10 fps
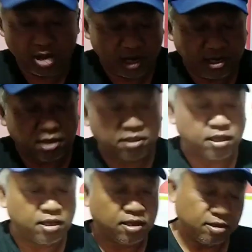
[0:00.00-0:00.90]
nggak ada ya
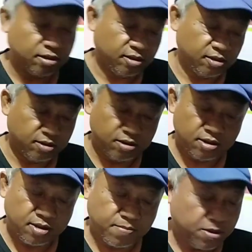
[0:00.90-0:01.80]
teh hmm.
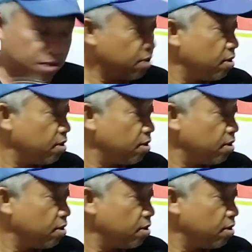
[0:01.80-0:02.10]
yang apa